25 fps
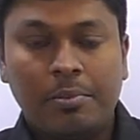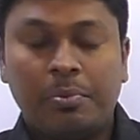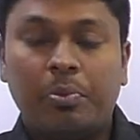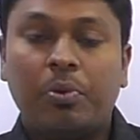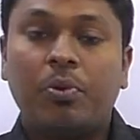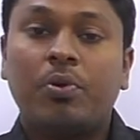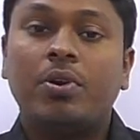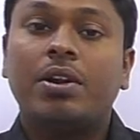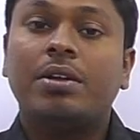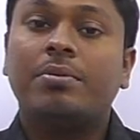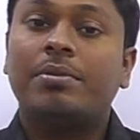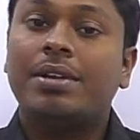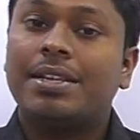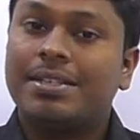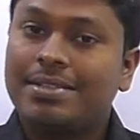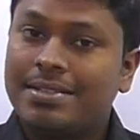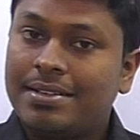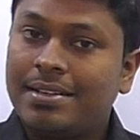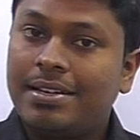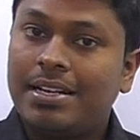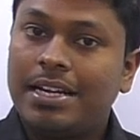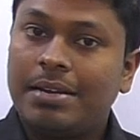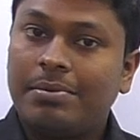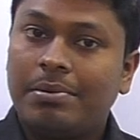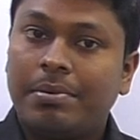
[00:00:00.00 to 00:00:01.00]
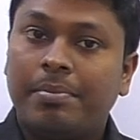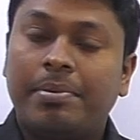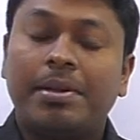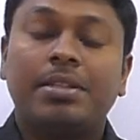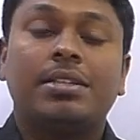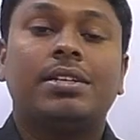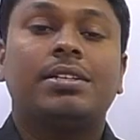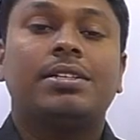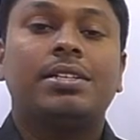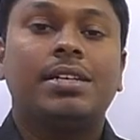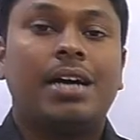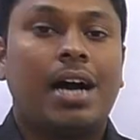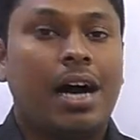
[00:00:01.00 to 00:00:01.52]
போன லெசனில் நம்ம
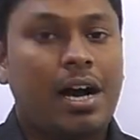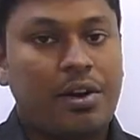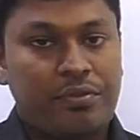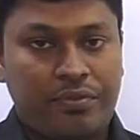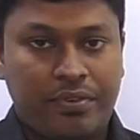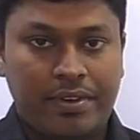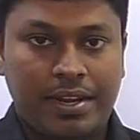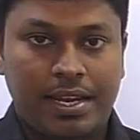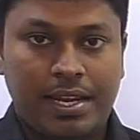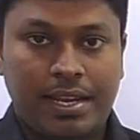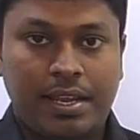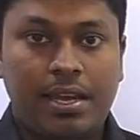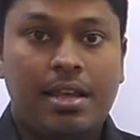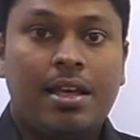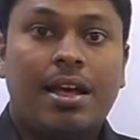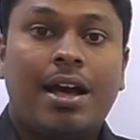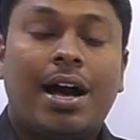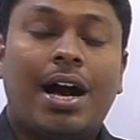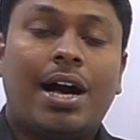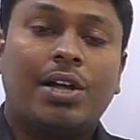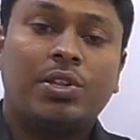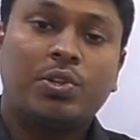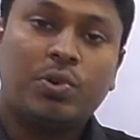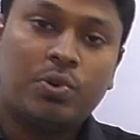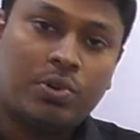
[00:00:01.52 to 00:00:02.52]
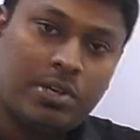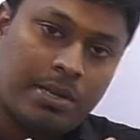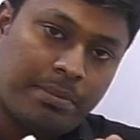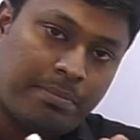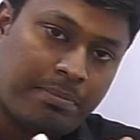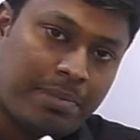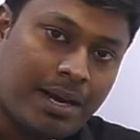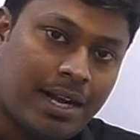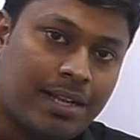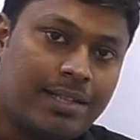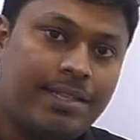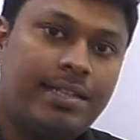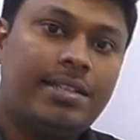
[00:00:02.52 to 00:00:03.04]
பார்த்தது ஆஃப் ஃபெயிலி அதோட
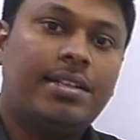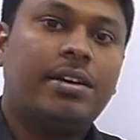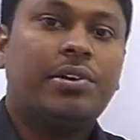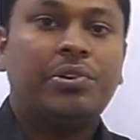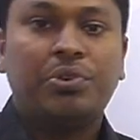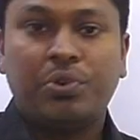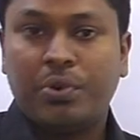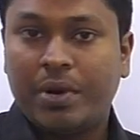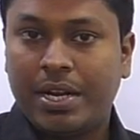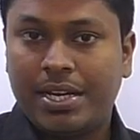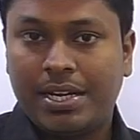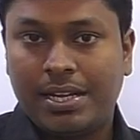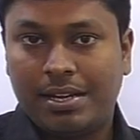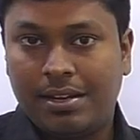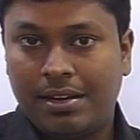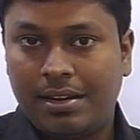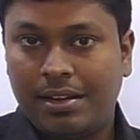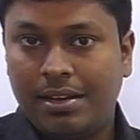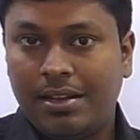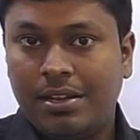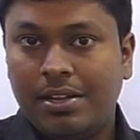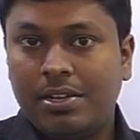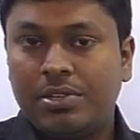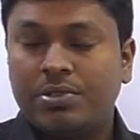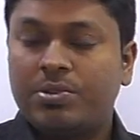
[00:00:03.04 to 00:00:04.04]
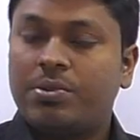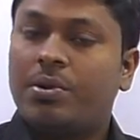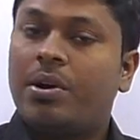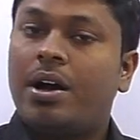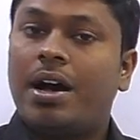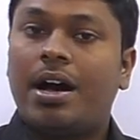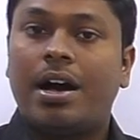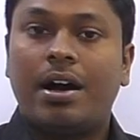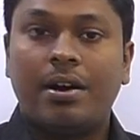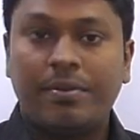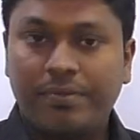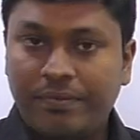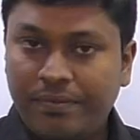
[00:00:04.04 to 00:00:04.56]
பாதி தான் குவார்ட்டர்லி ஸோ
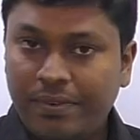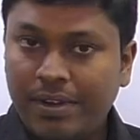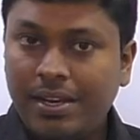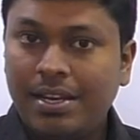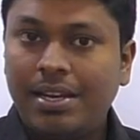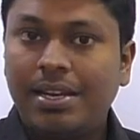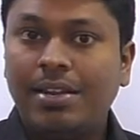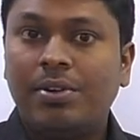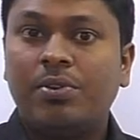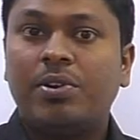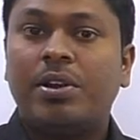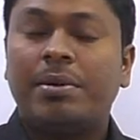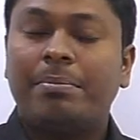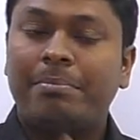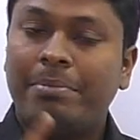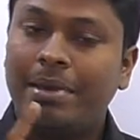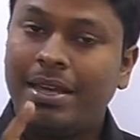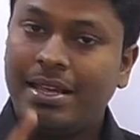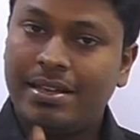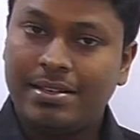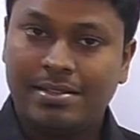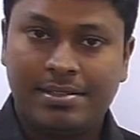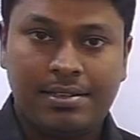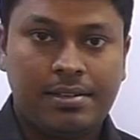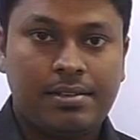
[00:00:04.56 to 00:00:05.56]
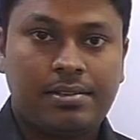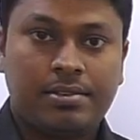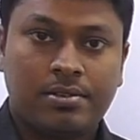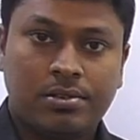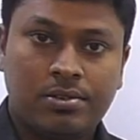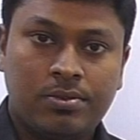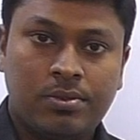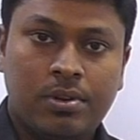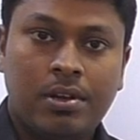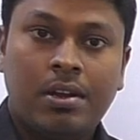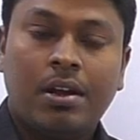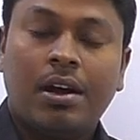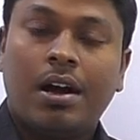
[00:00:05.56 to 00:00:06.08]
ஆஃப் ஃபெயிலியோட
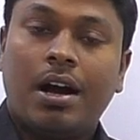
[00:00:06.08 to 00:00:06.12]
பேசிக்ஸும்